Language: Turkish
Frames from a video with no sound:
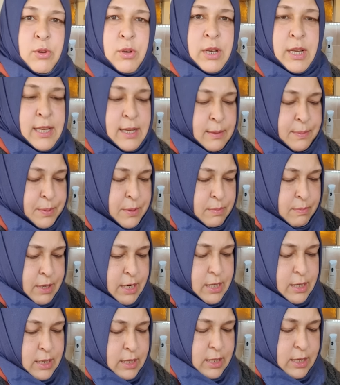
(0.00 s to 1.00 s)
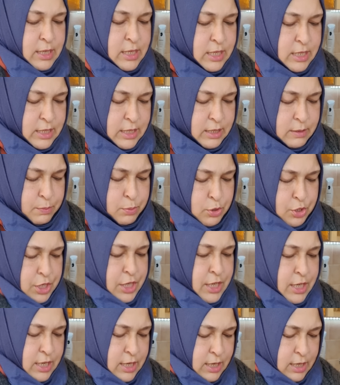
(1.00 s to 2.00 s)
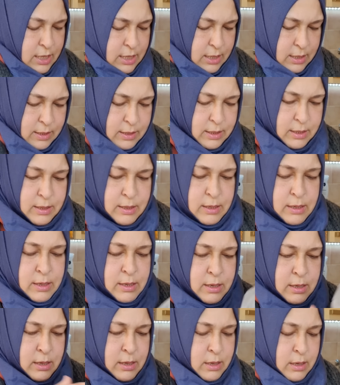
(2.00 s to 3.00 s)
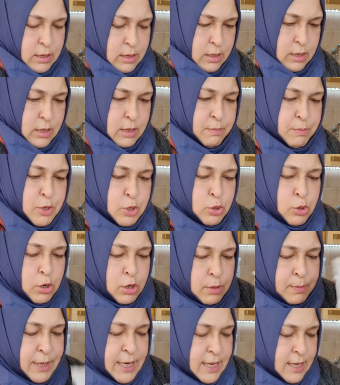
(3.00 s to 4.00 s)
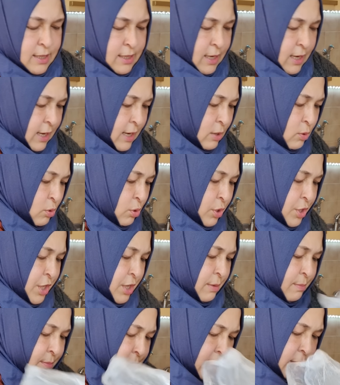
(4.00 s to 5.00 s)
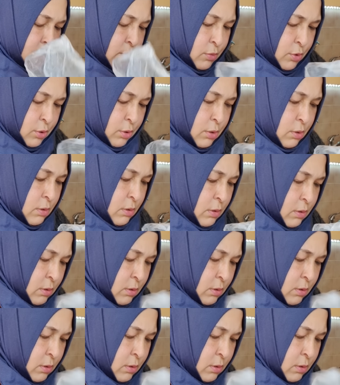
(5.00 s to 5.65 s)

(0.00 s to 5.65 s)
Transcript: öyle yapayım arkadaşlar. Bu şekil. Bir torbaya daha koyayım ben bunu.